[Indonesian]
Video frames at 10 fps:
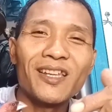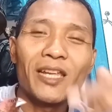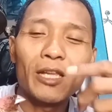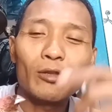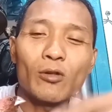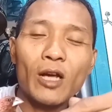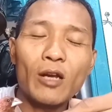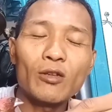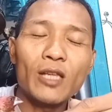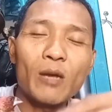itu
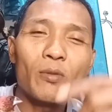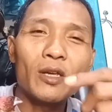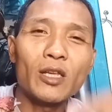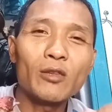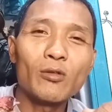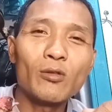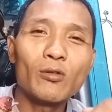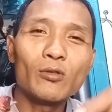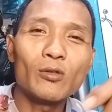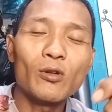kalau yang begitu
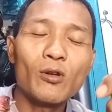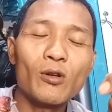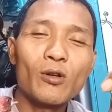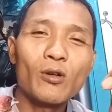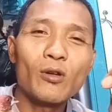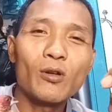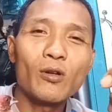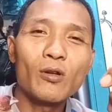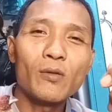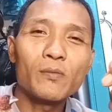
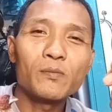untuk